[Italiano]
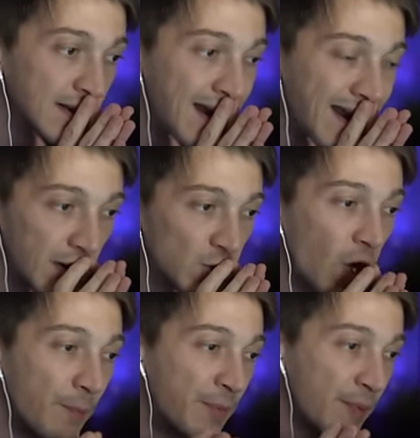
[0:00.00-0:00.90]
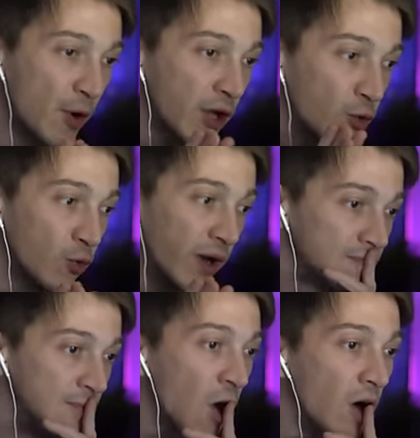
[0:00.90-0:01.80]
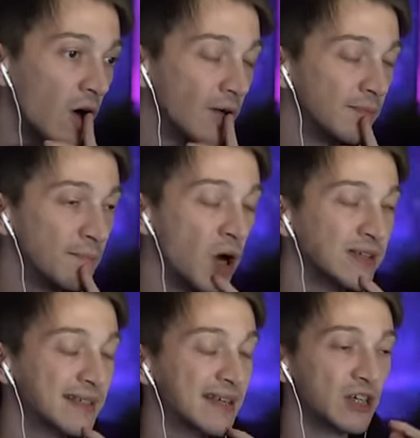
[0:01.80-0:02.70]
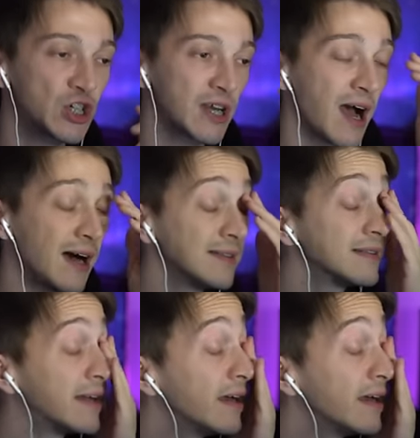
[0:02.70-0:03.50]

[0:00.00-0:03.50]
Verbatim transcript: Lega Troppe poche cure No Mossa gigante